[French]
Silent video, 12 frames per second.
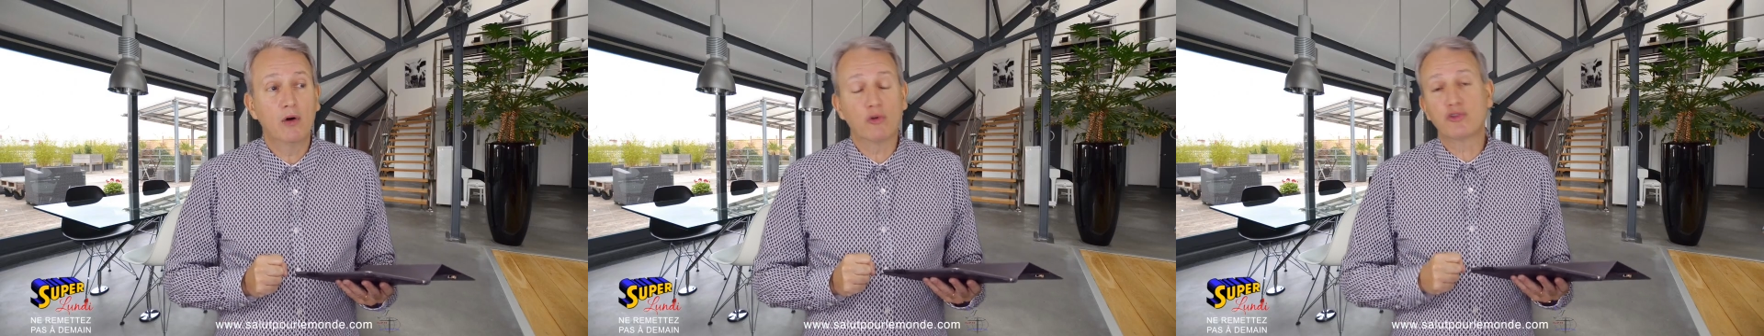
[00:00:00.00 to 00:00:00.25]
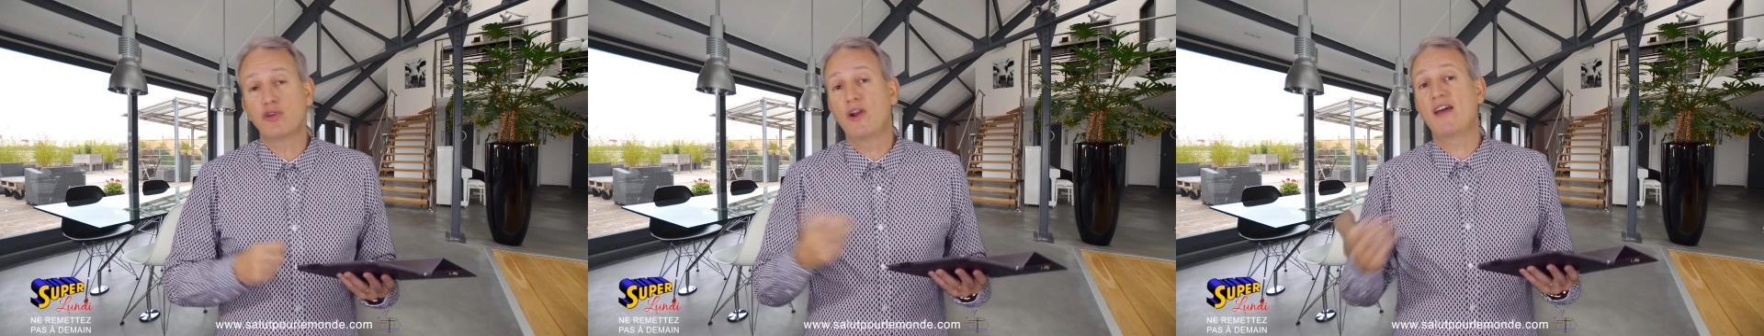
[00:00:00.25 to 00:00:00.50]

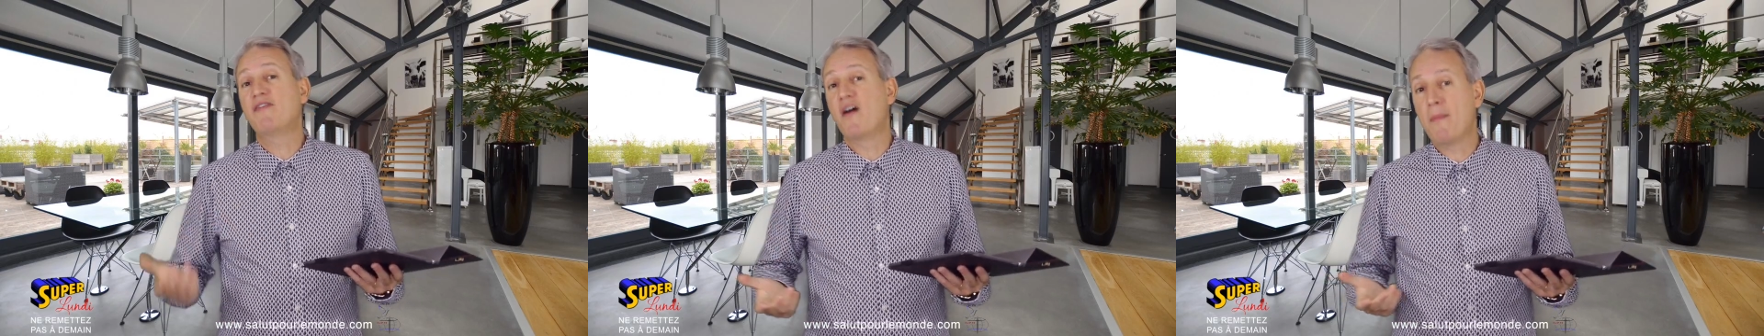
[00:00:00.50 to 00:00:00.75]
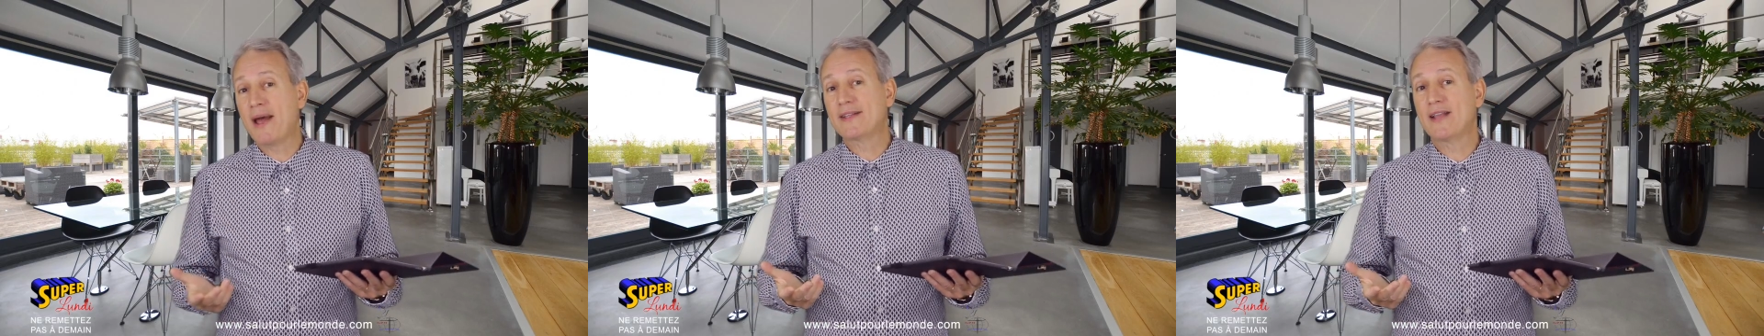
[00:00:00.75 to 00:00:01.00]
on se lève
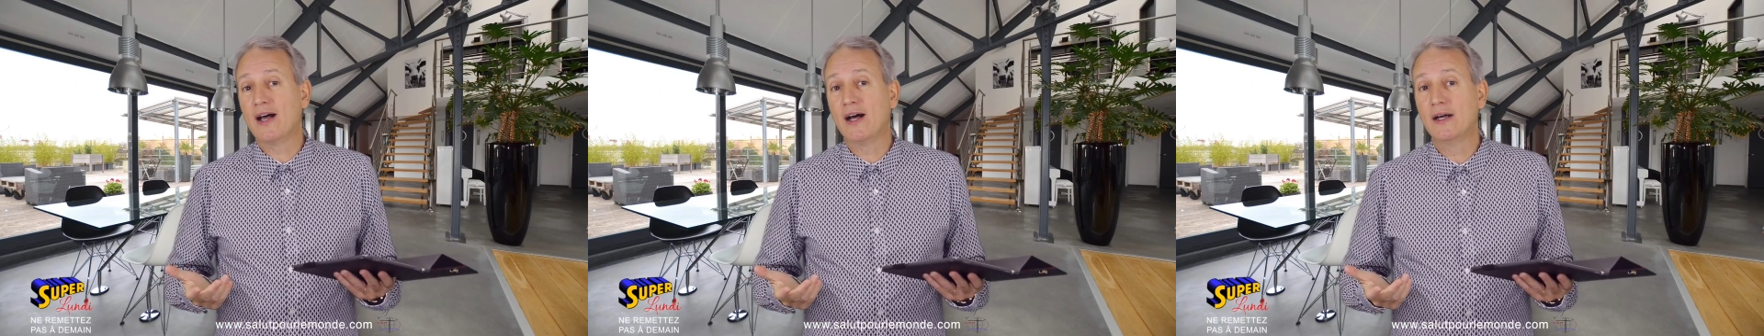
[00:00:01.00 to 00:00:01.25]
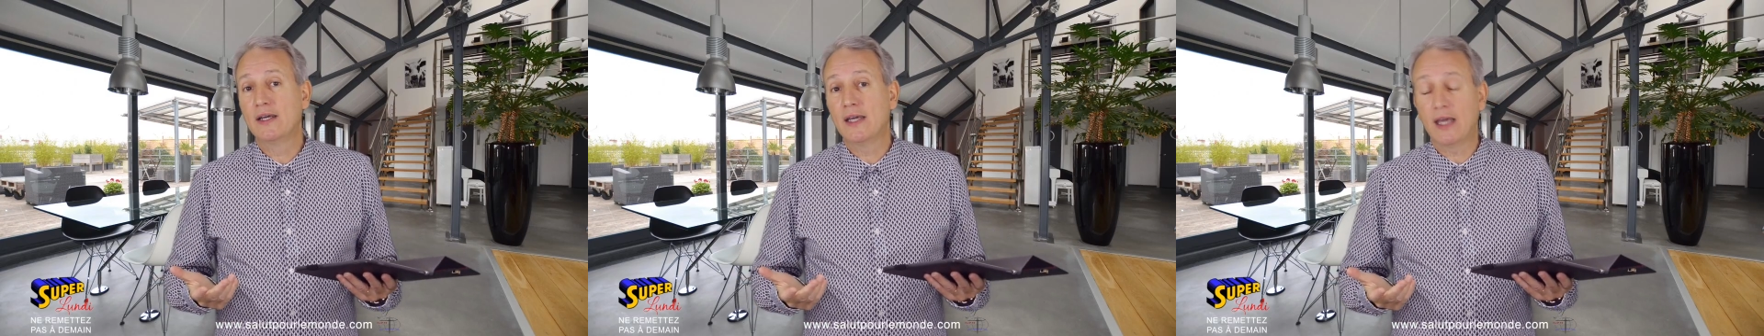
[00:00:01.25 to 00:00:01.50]
un
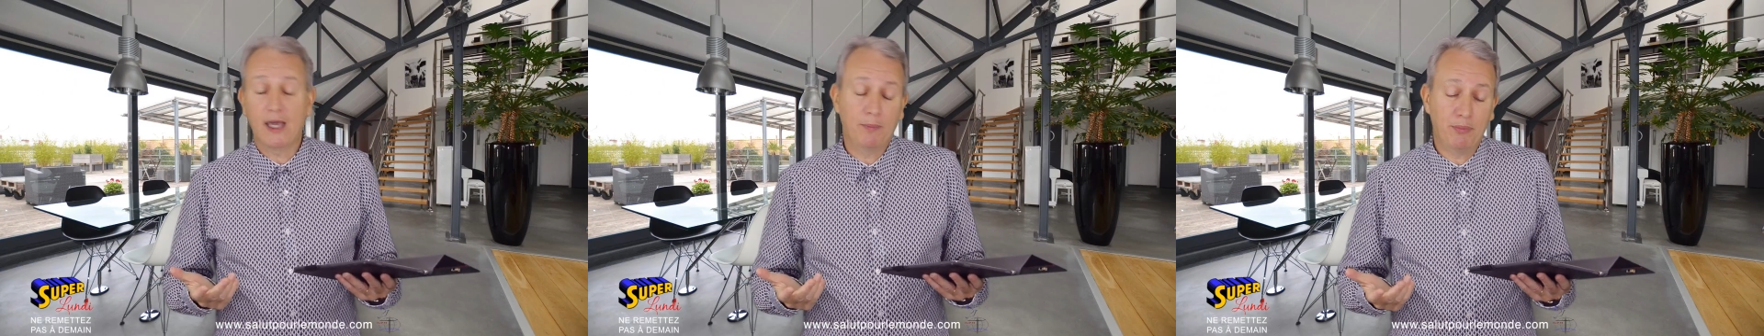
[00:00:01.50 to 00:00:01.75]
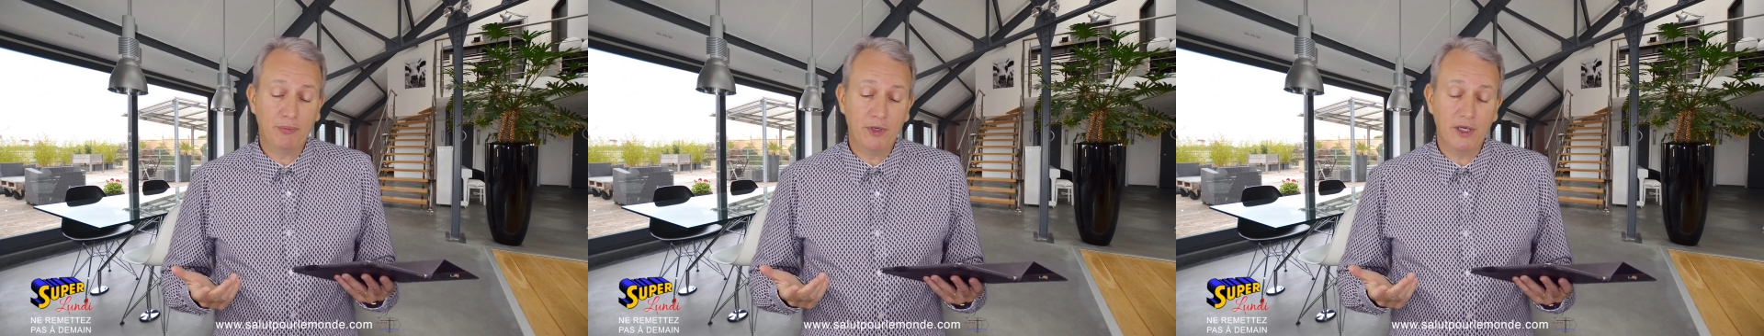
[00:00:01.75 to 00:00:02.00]
matin et
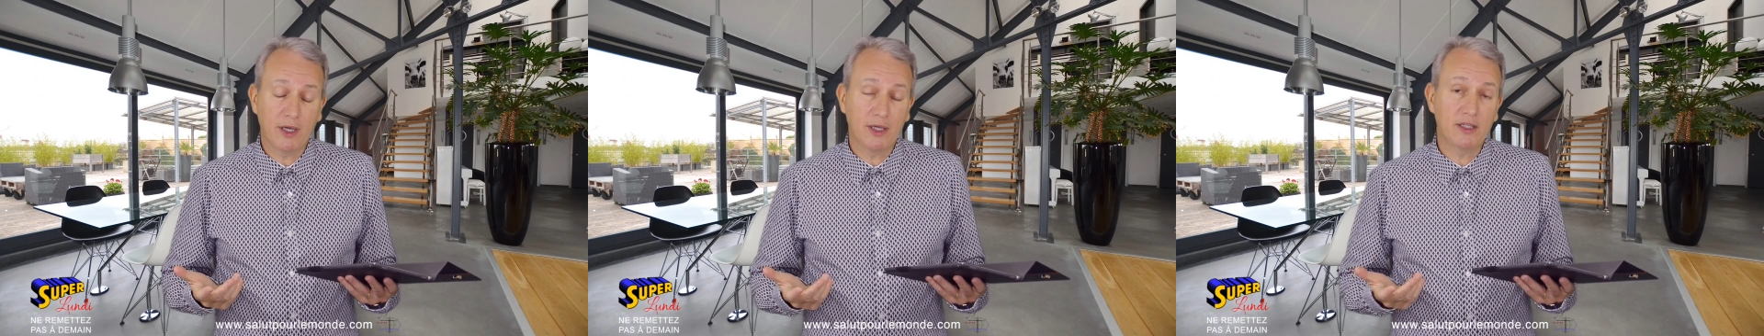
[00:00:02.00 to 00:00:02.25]
puis